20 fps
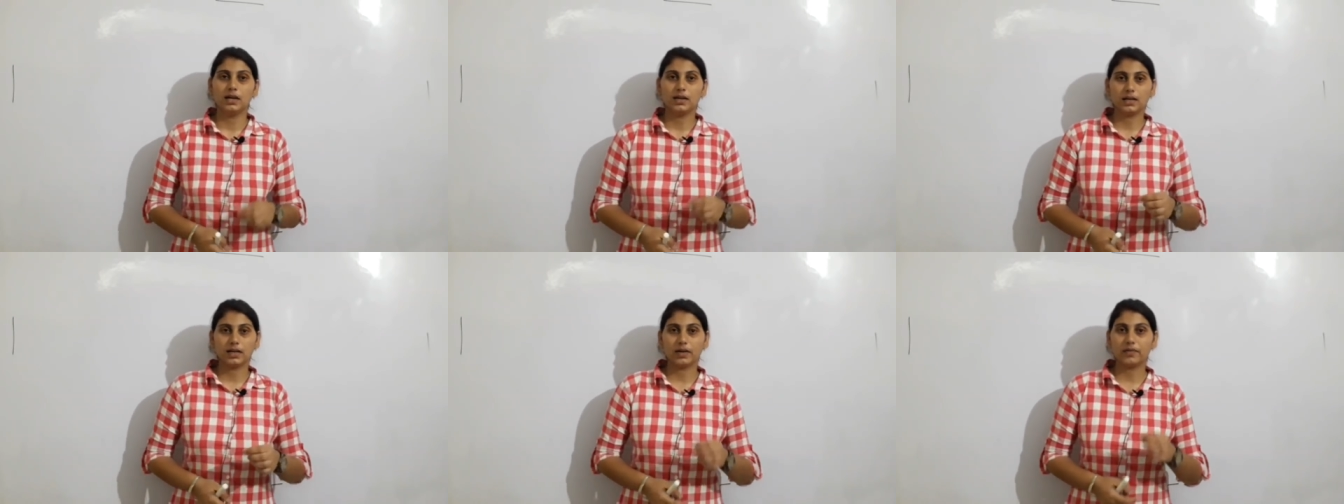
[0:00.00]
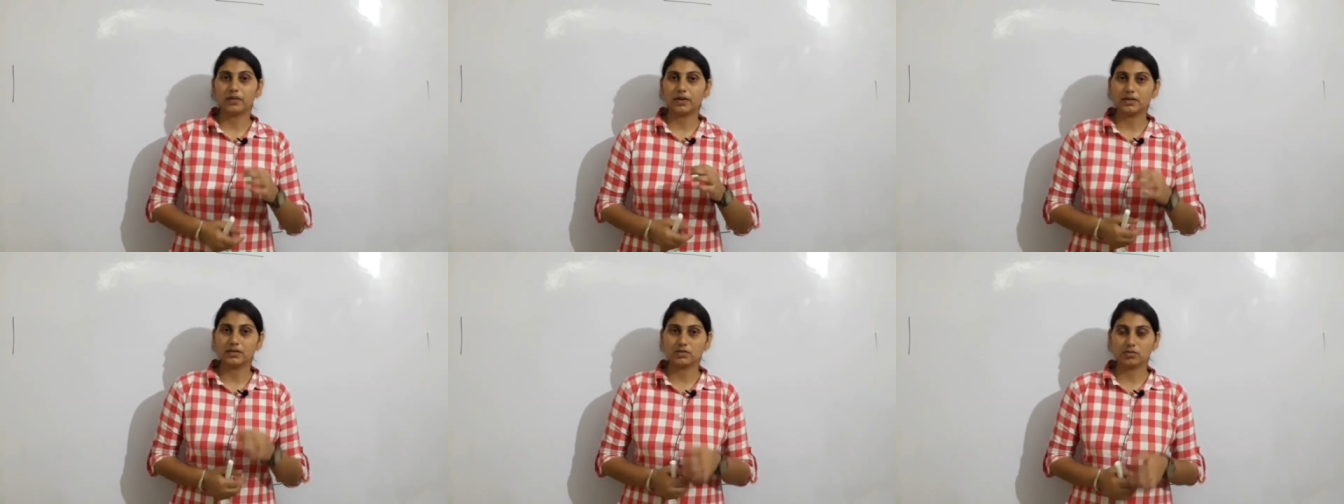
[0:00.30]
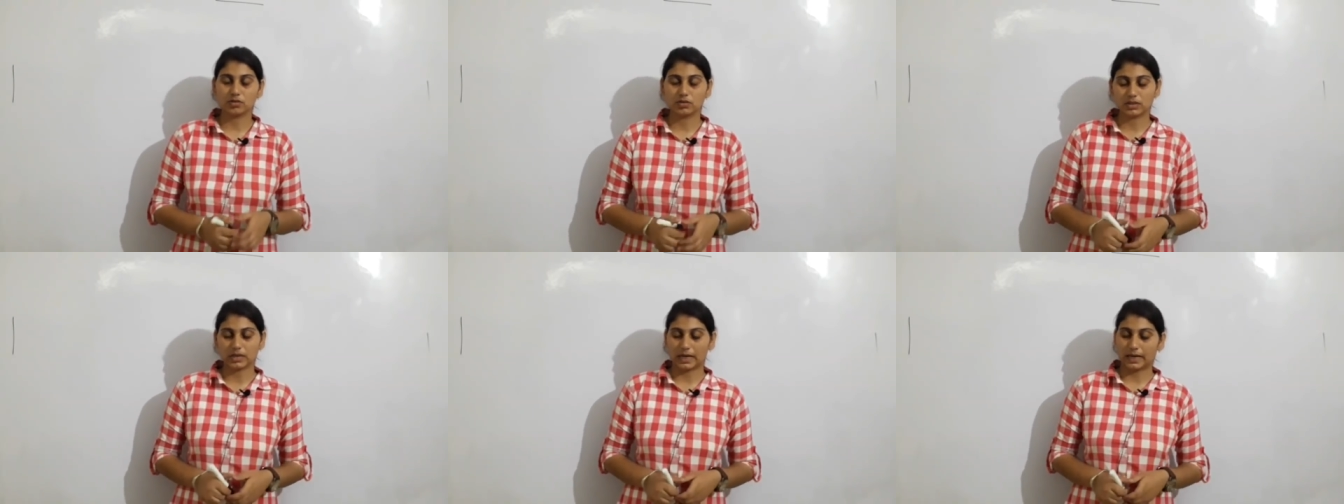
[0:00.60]
ठीक है
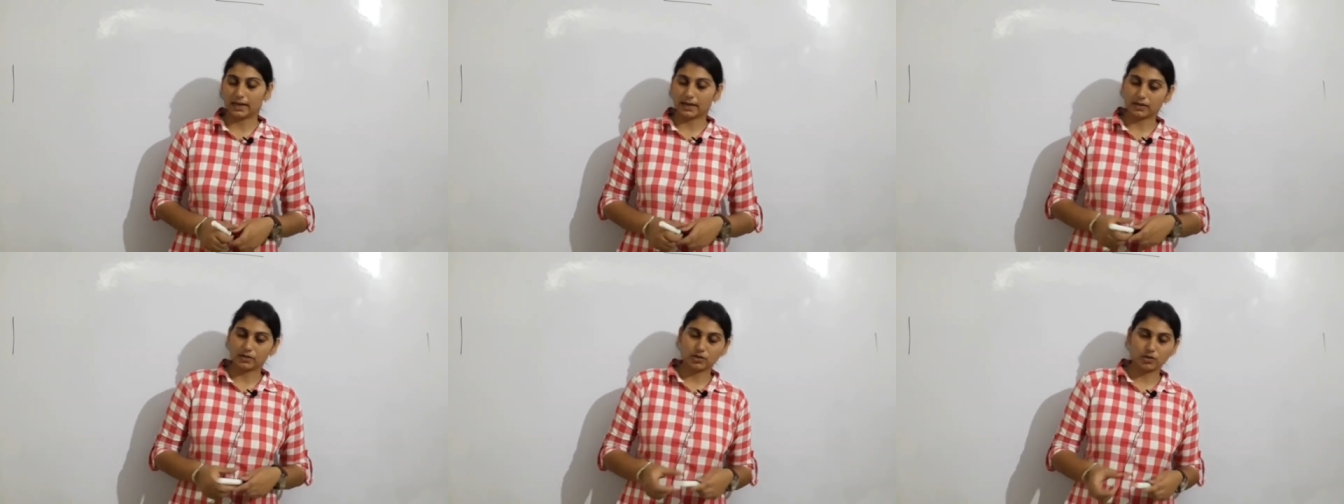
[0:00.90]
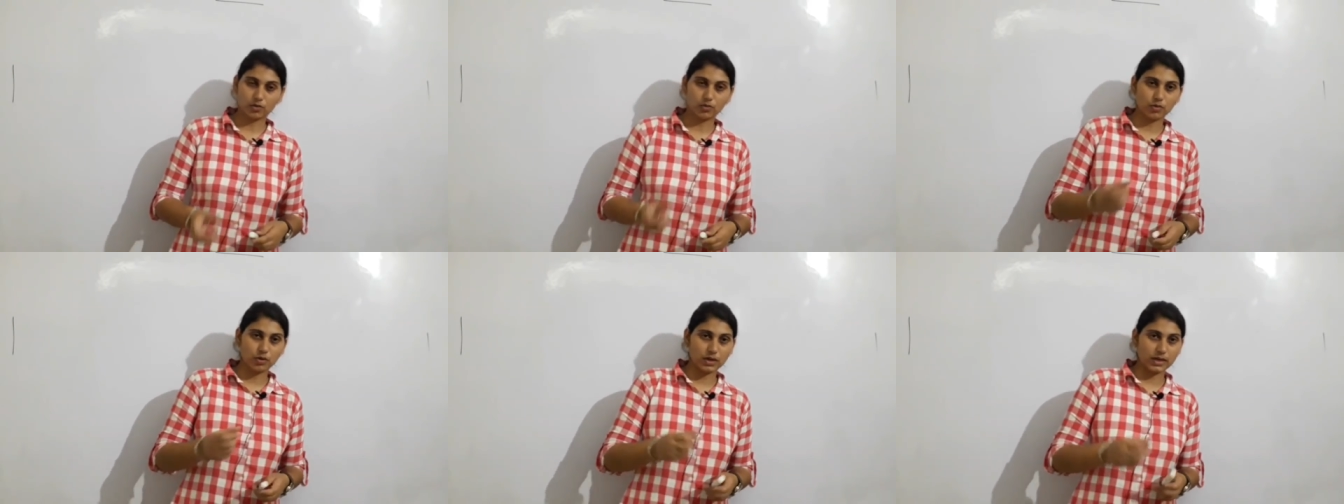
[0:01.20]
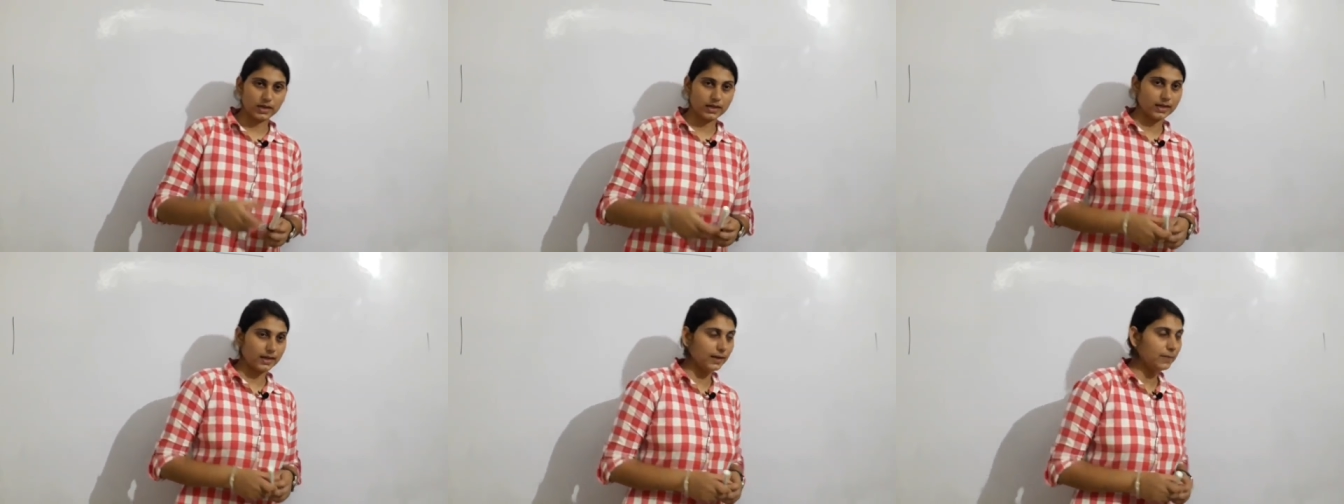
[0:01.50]
फ्रेंड्स तो चलिएगा शुरू
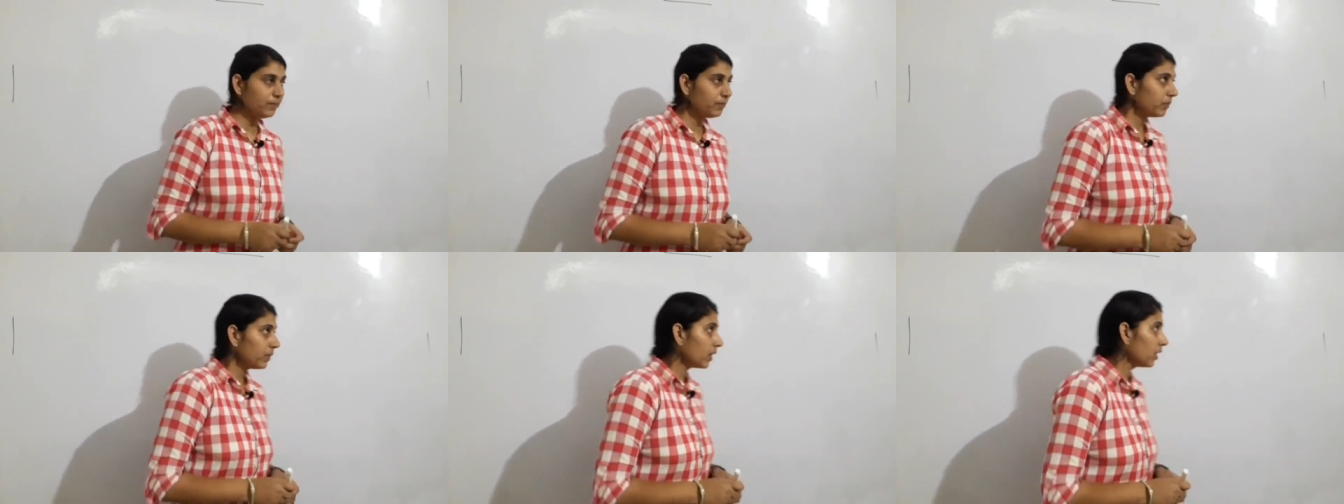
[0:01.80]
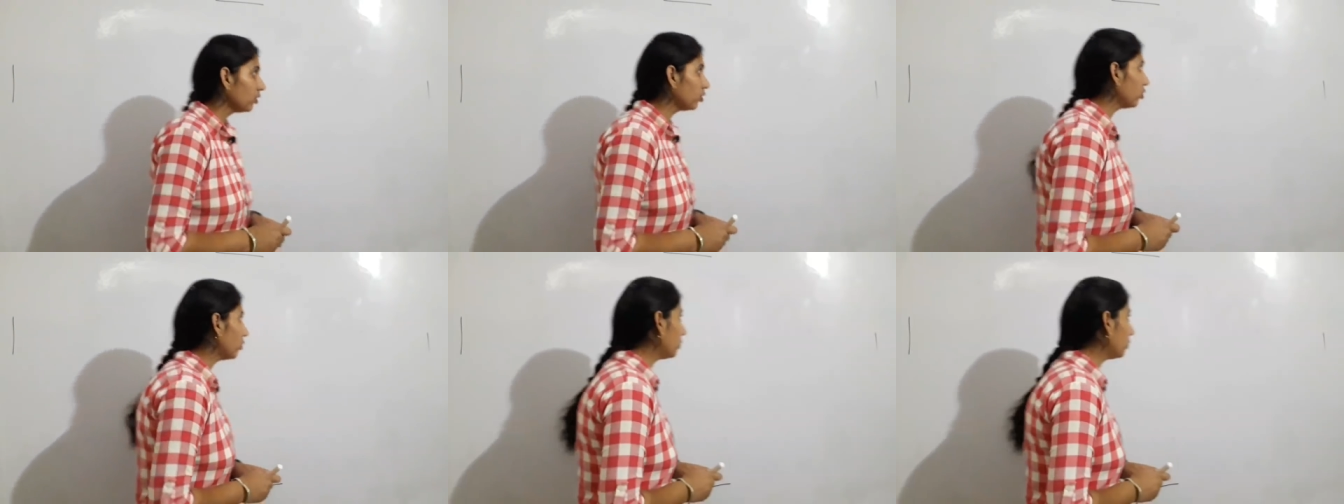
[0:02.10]
करेंगे तो